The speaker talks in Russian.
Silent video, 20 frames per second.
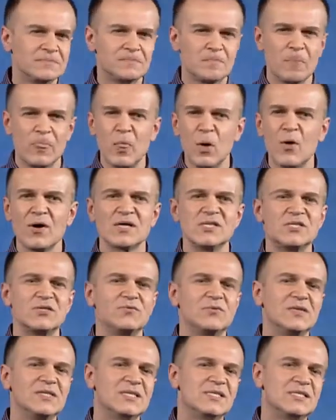Много
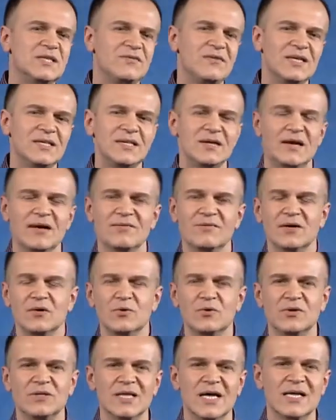сегодня советников
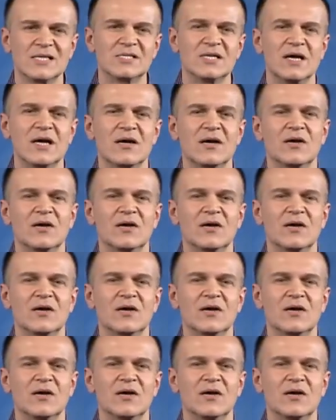вокруг нас.